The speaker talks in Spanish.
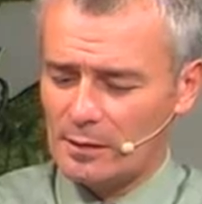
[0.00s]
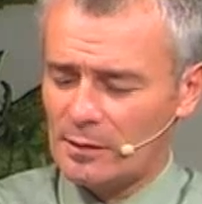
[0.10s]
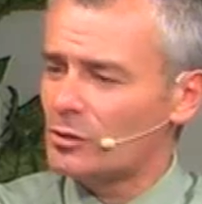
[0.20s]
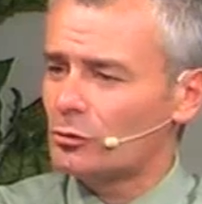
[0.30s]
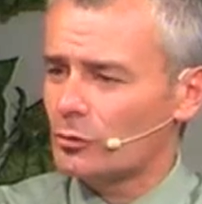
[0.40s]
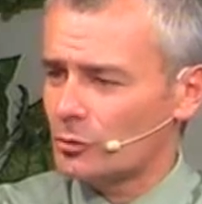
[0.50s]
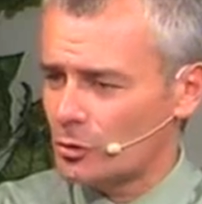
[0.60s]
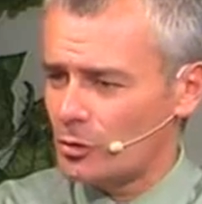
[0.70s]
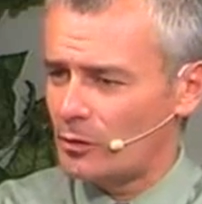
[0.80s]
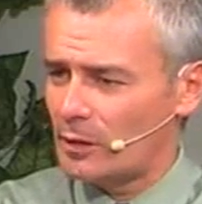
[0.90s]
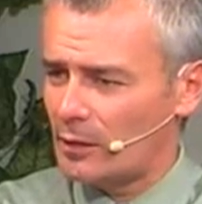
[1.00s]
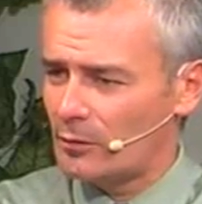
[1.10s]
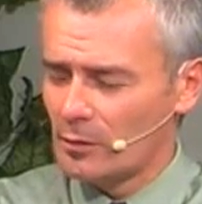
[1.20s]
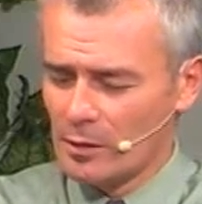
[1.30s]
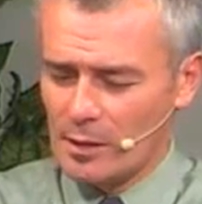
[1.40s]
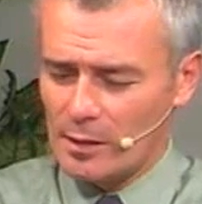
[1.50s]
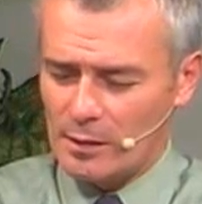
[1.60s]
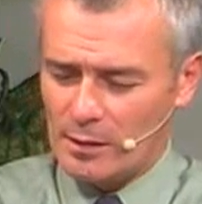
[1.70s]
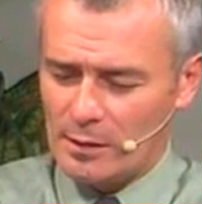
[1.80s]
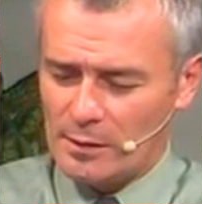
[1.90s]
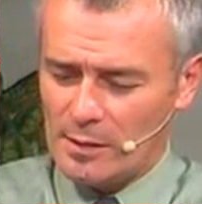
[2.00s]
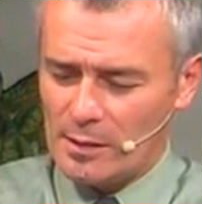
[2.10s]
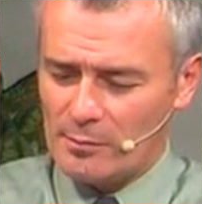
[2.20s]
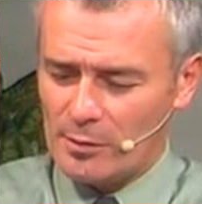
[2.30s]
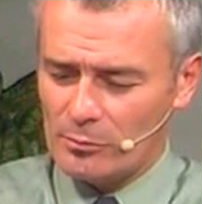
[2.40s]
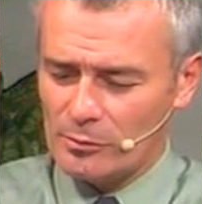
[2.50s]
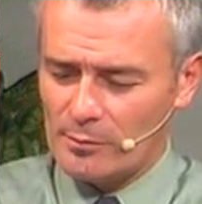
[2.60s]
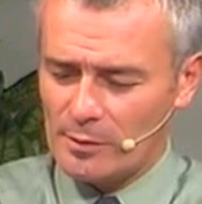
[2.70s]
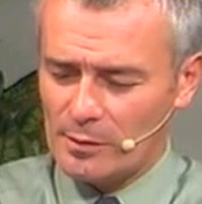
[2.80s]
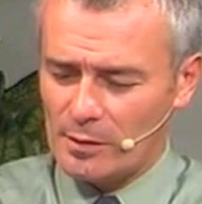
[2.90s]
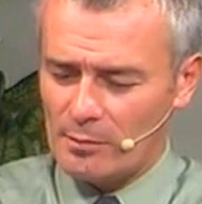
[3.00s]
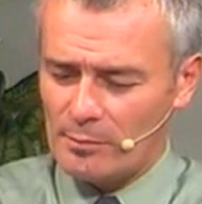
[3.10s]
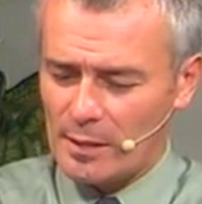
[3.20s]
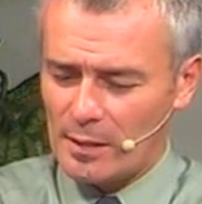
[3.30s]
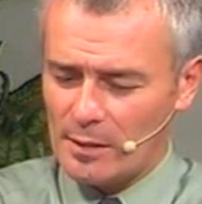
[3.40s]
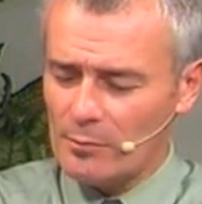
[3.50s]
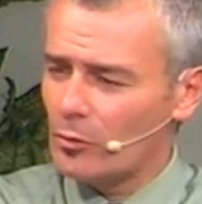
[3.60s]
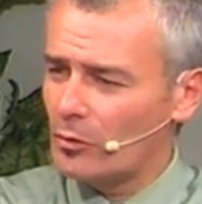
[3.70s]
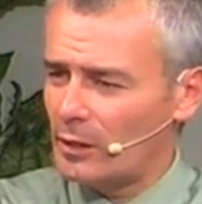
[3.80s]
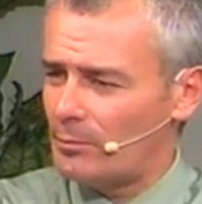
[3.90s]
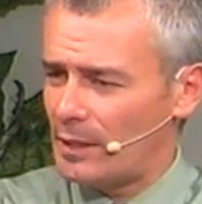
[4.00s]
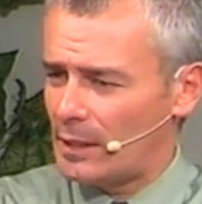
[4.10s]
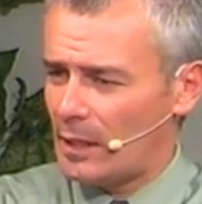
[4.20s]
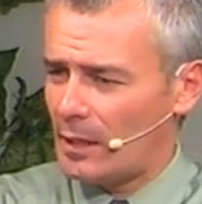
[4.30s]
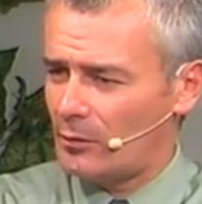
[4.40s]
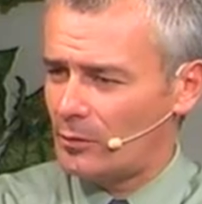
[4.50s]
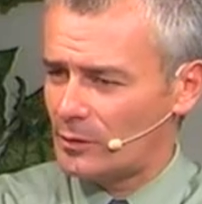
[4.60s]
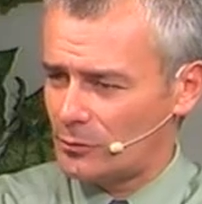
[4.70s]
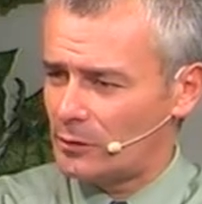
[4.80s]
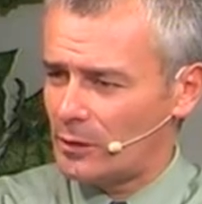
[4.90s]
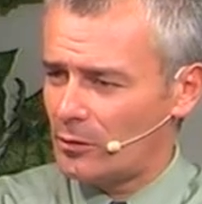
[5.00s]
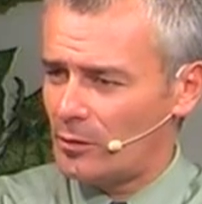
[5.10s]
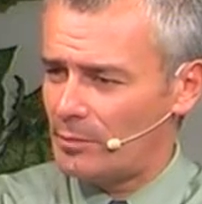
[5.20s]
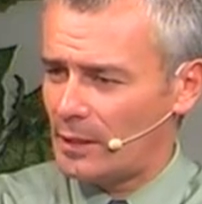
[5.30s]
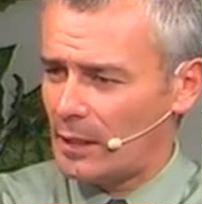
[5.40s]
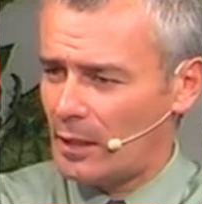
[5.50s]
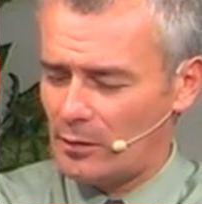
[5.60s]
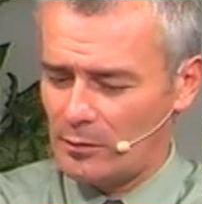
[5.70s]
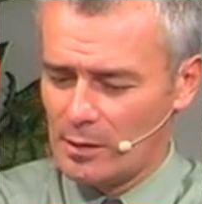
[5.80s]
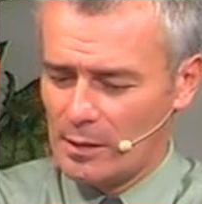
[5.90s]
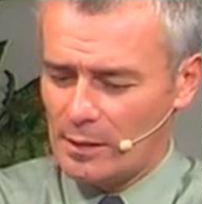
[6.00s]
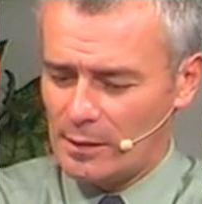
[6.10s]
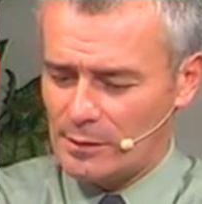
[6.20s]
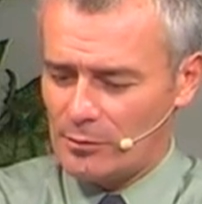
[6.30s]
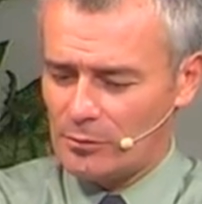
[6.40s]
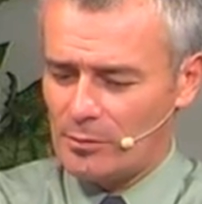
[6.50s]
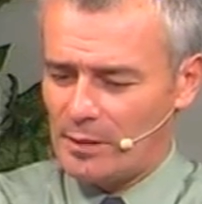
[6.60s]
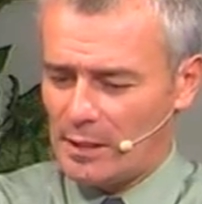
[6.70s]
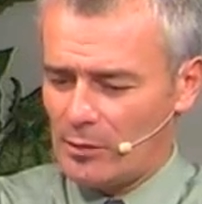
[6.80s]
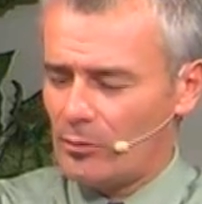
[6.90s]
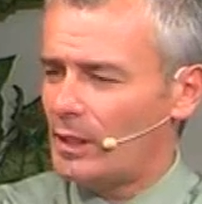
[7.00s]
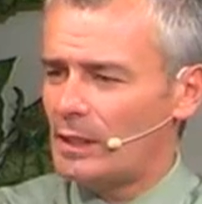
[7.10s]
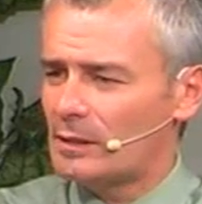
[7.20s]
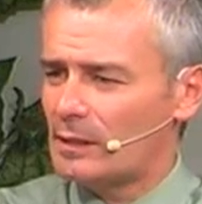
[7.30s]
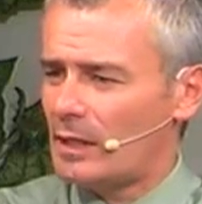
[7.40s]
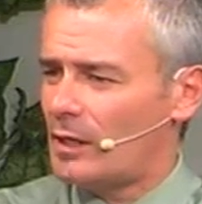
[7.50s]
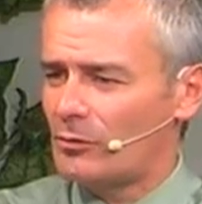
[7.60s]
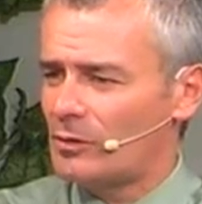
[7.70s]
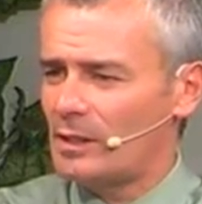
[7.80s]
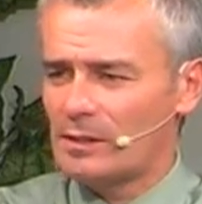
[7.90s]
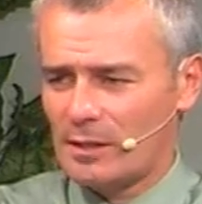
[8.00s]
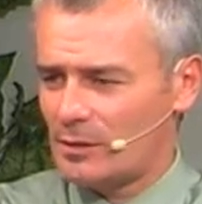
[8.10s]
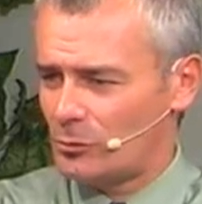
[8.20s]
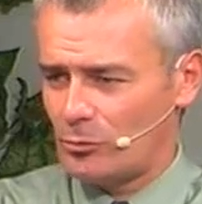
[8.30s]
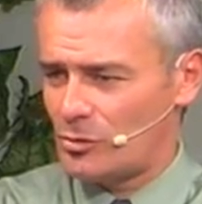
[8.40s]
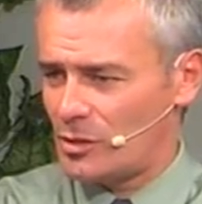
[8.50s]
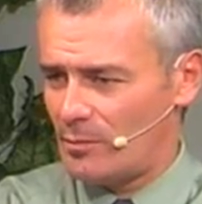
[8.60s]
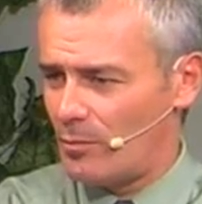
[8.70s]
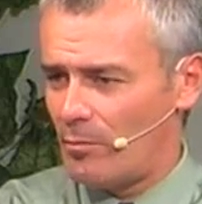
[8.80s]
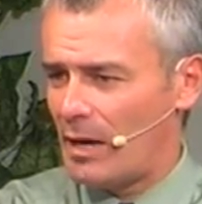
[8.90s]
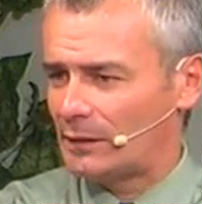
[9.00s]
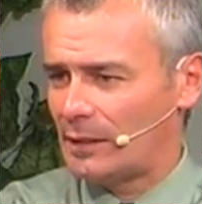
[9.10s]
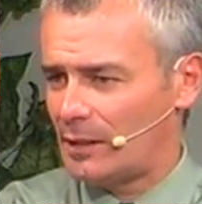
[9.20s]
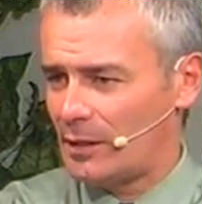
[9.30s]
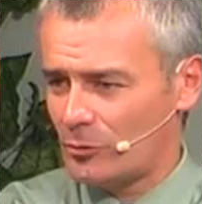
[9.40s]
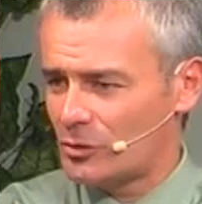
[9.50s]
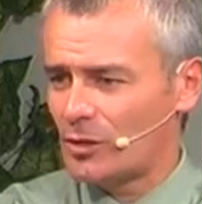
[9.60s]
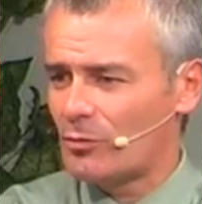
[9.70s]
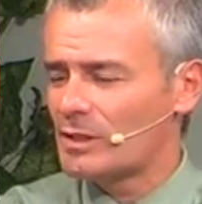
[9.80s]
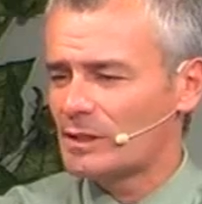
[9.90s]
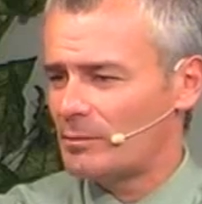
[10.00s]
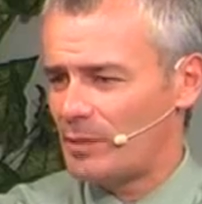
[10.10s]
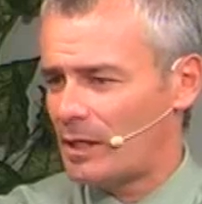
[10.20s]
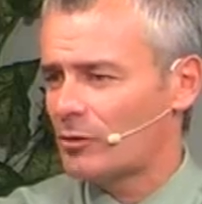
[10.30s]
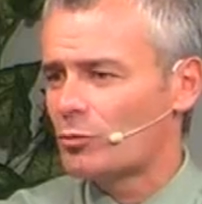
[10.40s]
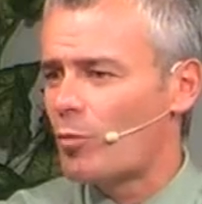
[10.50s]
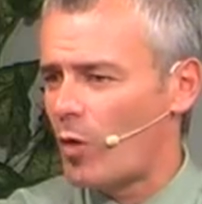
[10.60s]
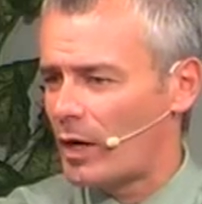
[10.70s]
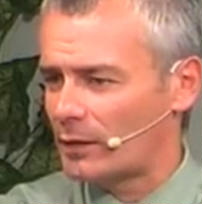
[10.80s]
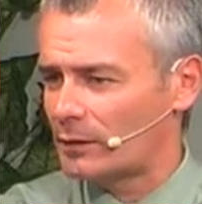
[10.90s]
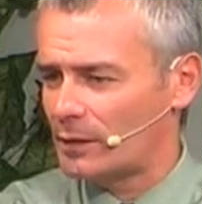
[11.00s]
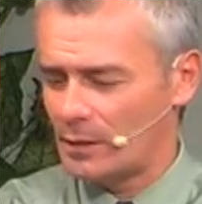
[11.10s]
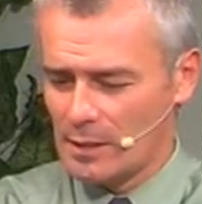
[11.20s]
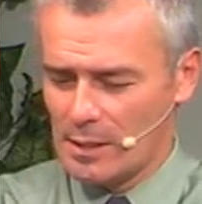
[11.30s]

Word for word: distorsiona, ¿no? Y, tiene que ver justamente en paralelismo con el pecado, el resultado del pecado. Es decir, cuando el pecado entra, a donde entra destruye, mata. La consecuencia del pecado es muerte.